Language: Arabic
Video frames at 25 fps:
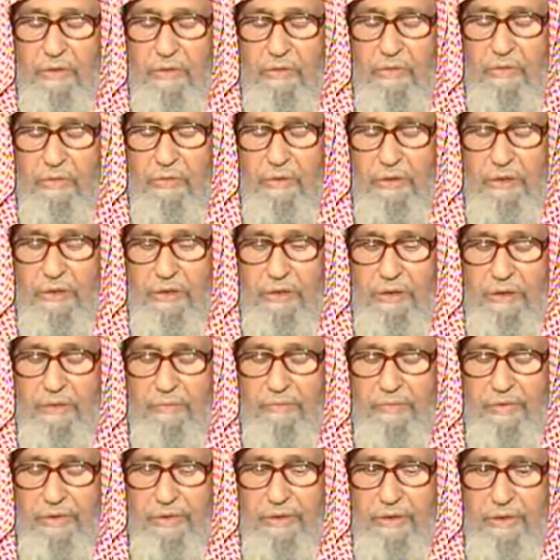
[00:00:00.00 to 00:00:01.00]

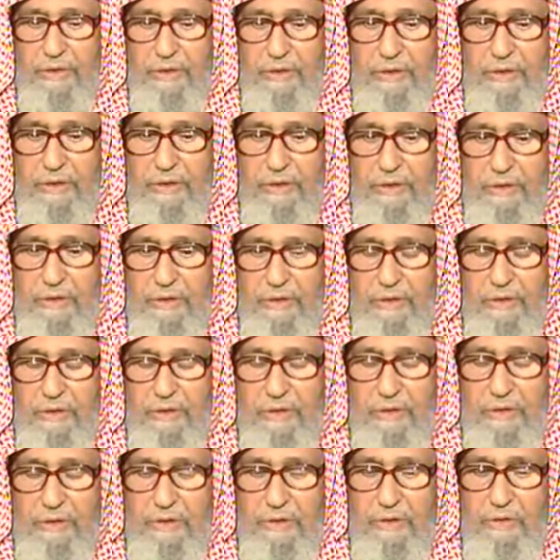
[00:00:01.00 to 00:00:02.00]
ومن آه،
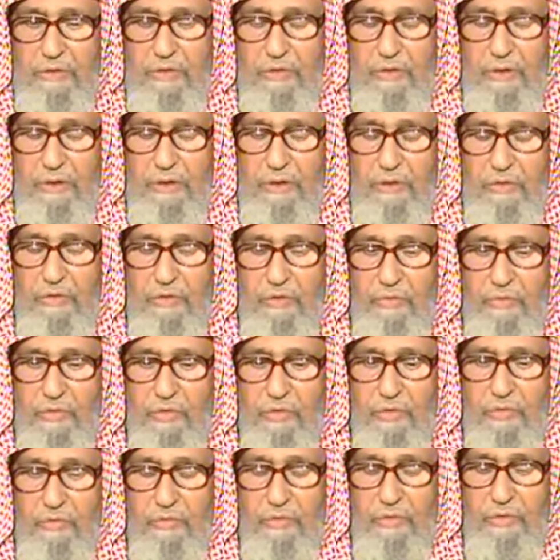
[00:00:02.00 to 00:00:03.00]

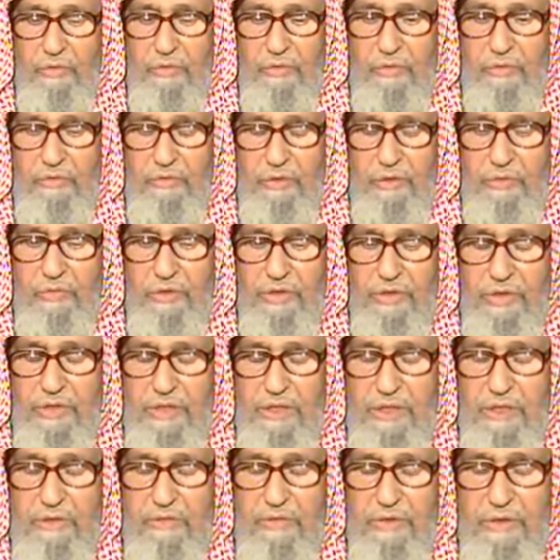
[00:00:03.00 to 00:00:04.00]
الهموم
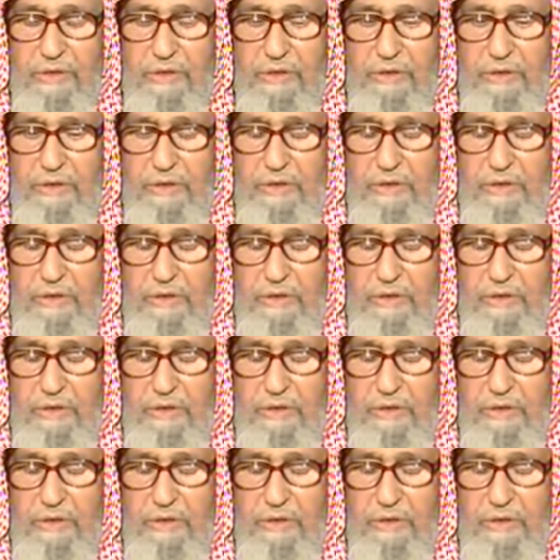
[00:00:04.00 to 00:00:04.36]
والوساوس